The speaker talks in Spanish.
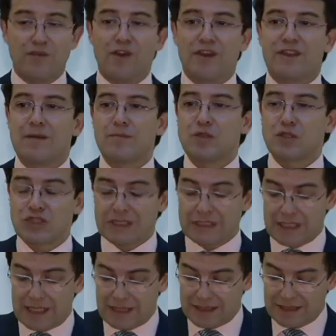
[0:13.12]

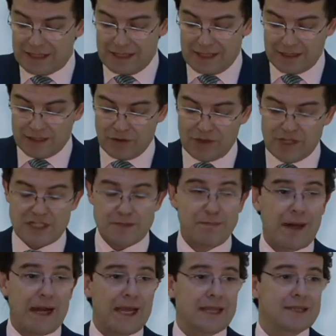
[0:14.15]
ofrecemos trece lecciones
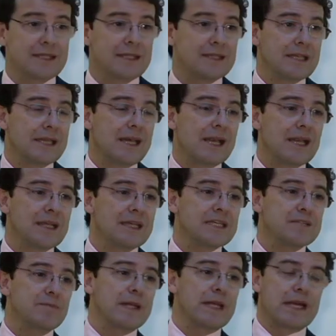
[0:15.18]
para entender y
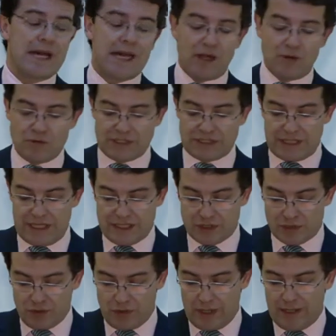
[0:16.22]
explicar nuestra
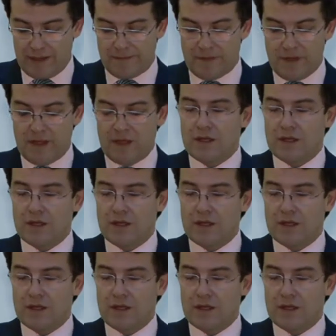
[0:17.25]
historia,